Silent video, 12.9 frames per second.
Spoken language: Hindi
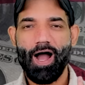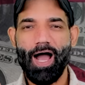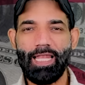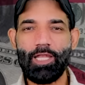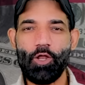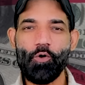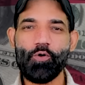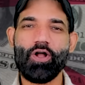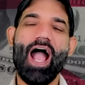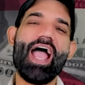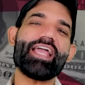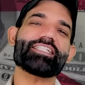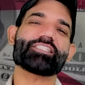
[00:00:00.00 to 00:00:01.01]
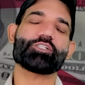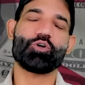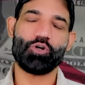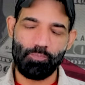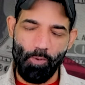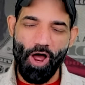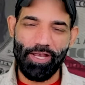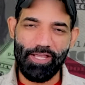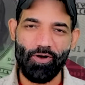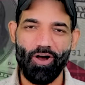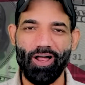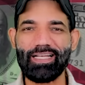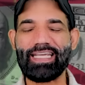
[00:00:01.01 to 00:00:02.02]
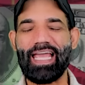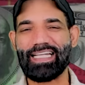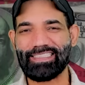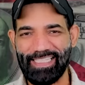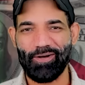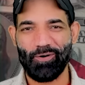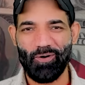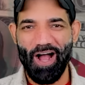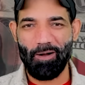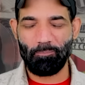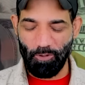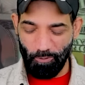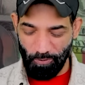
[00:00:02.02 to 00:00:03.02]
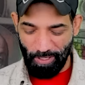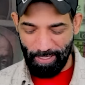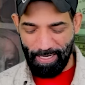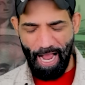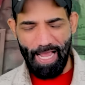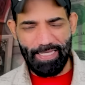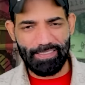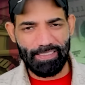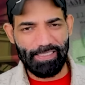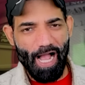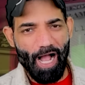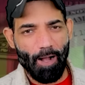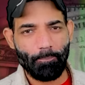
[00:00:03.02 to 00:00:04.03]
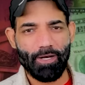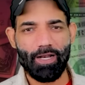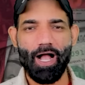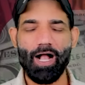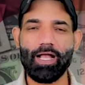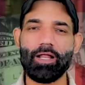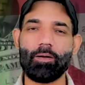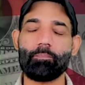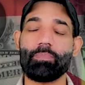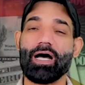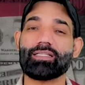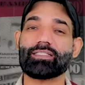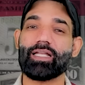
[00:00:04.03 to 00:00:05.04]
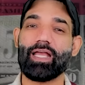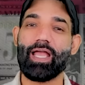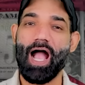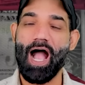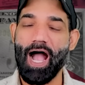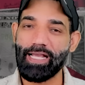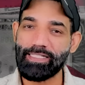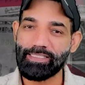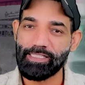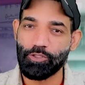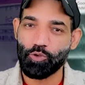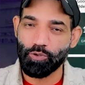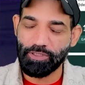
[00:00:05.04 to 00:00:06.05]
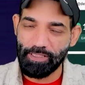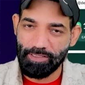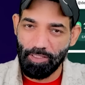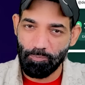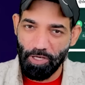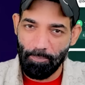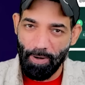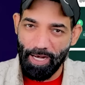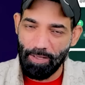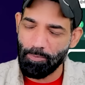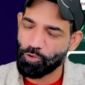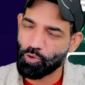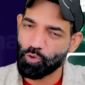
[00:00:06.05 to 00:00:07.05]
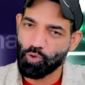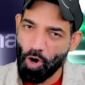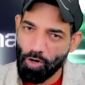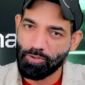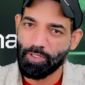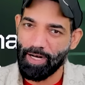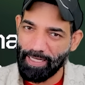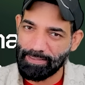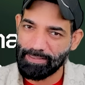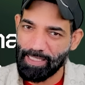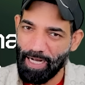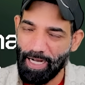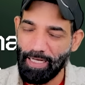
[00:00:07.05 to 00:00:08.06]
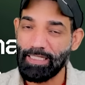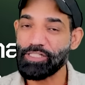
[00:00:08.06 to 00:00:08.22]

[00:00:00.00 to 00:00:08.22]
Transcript: हेलो गाइस गुड मॉर्निंग ऑल कैसे हो आप लोग गाइस यहां पर अगर हम बात करें आईस इकोसिस्टम सिस्टम के बारे में तो डॉक्टर एक्स का